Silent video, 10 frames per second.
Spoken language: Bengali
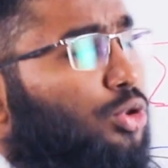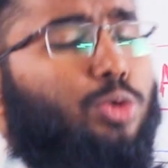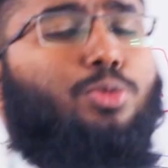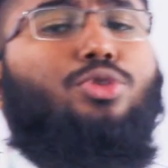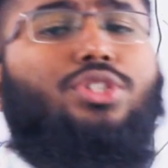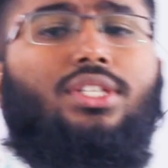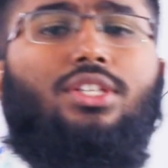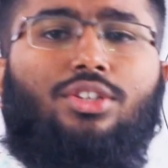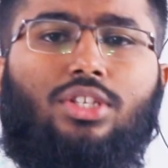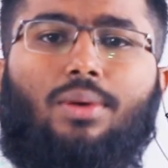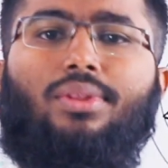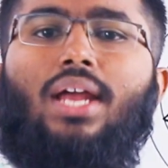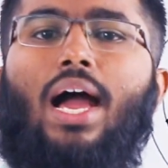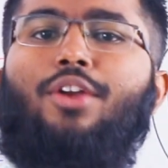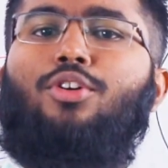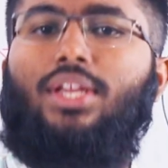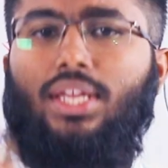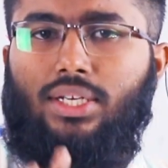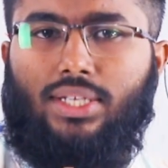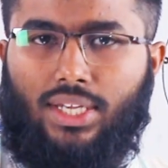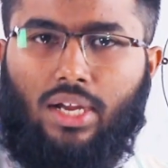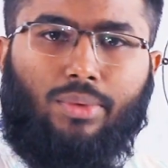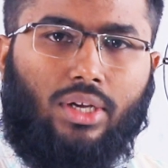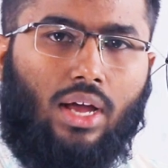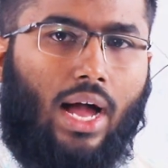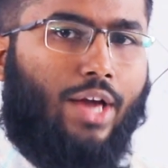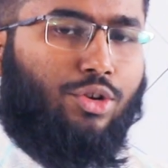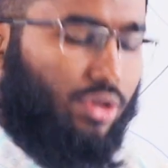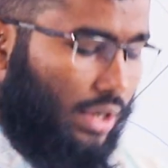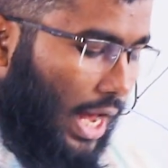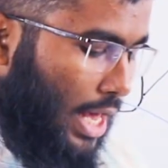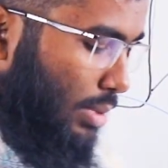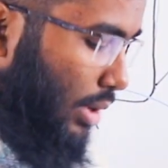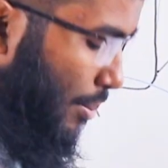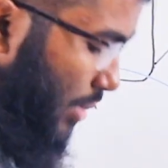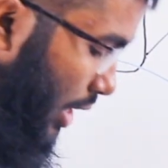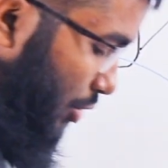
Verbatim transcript: গুরুত্বপূর্ণ যেটা সেটা হচ্ছে আমাদের আয়রন ইনটেক আমরা আয়রন খাই আমরা